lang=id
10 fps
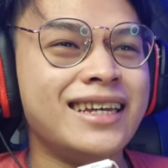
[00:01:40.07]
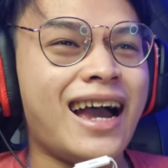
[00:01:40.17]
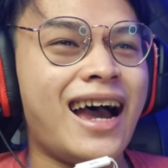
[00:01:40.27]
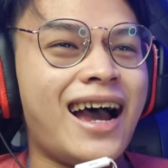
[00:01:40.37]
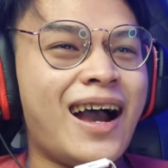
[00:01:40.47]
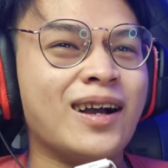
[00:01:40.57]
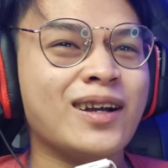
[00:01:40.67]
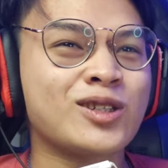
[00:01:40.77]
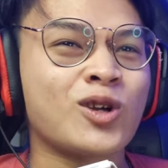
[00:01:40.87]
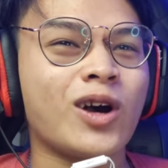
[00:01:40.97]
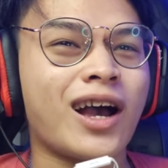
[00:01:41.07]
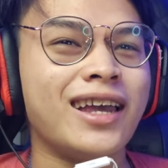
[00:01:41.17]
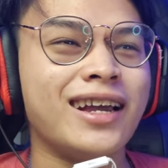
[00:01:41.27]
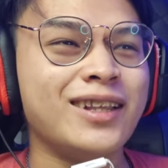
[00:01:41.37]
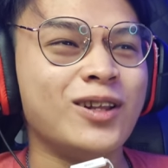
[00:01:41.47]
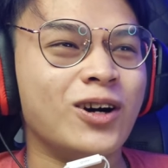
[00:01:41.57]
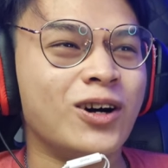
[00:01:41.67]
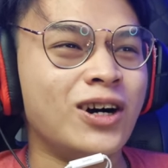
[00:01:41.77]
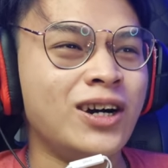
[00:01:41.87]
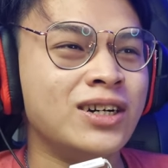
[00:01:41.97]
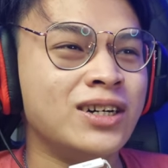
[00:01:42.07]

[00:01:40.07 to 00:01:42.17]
yang sok kaya gitu loh.